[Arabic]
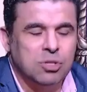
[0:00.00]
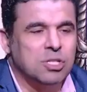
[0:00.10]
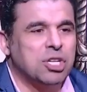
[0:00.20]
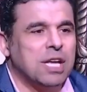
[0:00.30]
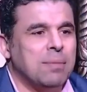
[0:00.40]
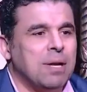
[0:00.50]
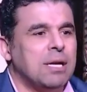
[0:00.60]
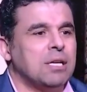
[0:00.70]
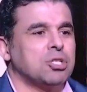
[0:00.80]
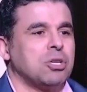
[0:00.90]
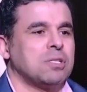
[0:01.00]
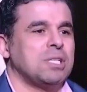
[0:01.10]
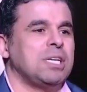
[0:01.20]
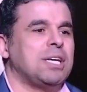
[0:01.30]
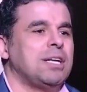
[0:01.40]
بص شيكابالا
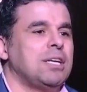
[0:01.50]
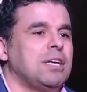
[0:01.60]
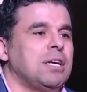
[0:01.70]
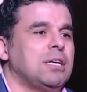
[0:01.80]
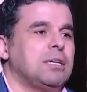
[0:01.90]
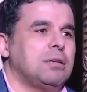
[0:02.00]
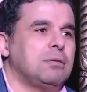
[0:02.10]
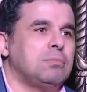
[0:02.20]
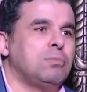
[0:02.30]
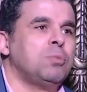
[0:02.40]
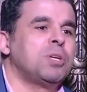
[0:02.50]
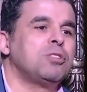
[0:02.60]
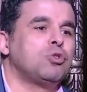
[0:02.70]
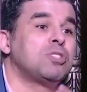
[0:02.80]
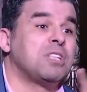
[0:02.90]
شخصيه
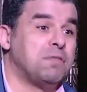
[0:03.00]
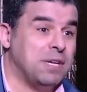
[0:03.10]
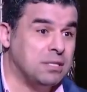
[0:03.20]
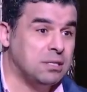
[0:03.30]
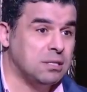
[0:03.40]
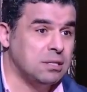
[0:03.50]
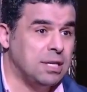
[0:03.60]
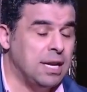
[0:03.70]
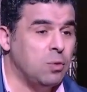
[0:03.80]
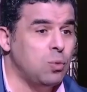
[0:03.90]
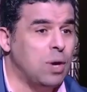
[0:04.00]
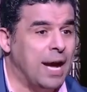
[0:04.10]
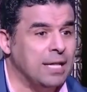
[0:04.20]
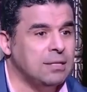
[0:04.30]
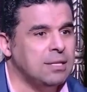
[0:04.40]
ممكن تستفز لو
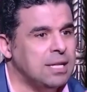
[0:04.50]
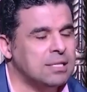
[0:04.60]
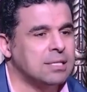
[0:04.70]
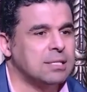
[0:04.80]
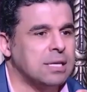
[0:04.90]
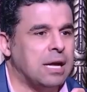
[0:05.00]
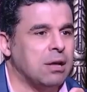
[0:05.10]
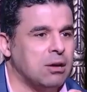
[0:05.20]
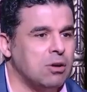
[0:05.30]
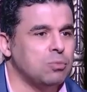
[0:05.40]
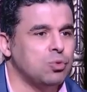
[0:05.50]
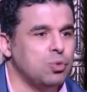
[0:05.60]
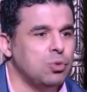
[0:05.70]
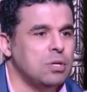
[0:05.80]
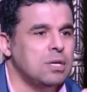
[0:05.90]
حد دس على
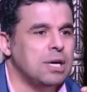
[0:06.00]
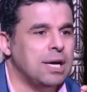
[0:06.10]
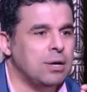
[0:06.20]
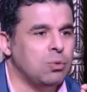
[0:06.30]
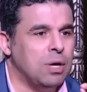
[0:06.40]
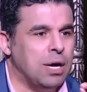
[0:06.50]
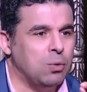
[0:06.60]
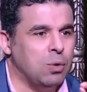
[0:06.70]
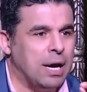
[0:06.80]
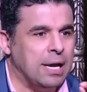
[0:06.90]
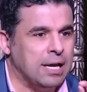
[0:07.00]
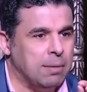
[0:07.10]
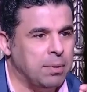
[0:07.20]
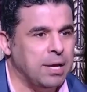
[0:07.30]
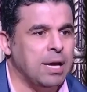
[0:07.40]
كرامته او او على
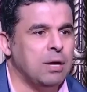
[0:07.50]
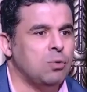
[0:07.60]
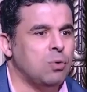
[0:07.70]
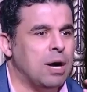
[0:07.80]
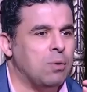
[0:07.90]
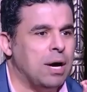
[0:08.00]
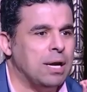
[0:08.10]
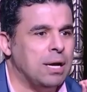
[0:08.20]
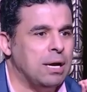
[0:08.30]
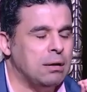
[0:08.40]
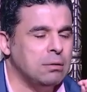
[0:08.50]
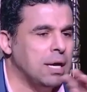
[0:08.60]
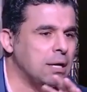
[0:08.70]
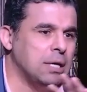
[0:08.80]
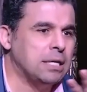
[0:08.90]
كبريائه او على
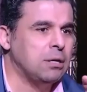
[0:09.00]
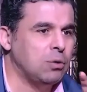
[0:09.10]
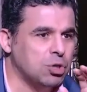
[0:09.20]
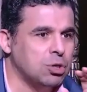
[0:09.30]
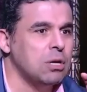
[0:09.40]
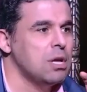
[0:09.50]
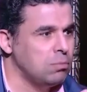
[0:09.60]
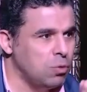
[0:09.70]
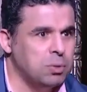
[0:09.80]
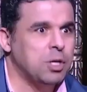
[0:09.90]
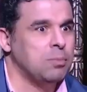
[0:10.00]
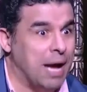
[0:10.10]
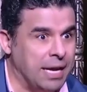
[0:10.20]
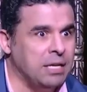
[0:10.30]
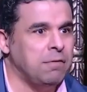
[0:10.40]
يعني هو شخص ممكن
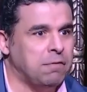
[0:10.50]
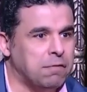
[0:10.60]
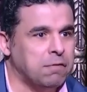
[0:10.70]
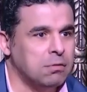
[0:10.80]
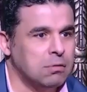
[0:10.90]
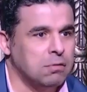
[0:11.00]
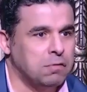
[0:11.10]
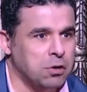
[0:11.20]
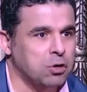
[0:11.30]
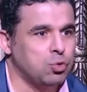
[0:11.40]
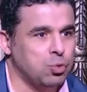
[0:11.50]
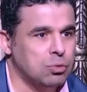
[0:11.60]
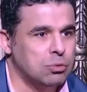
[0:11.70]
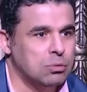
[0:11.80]
يبقى عنيف في رده